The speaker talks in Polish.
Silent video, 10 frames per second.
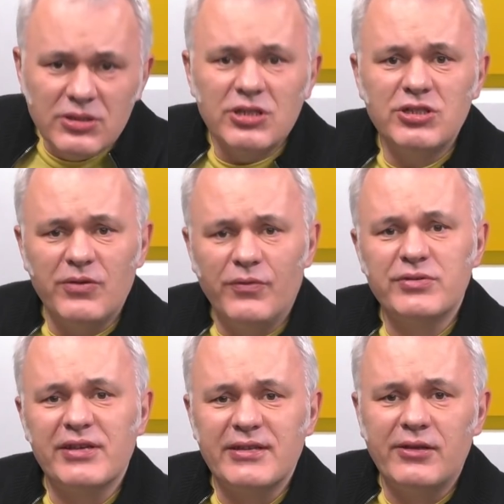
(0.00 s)
częściowo
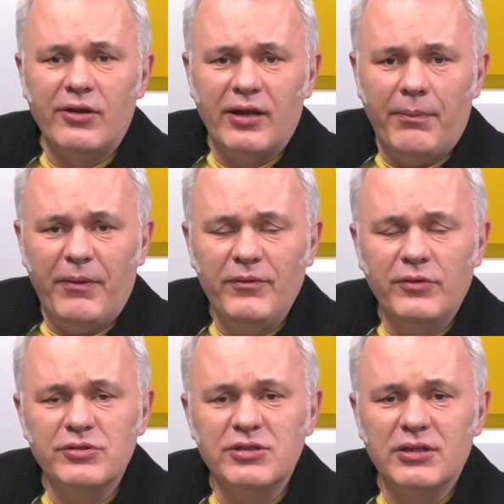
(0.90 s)
uzasadnione na pewno,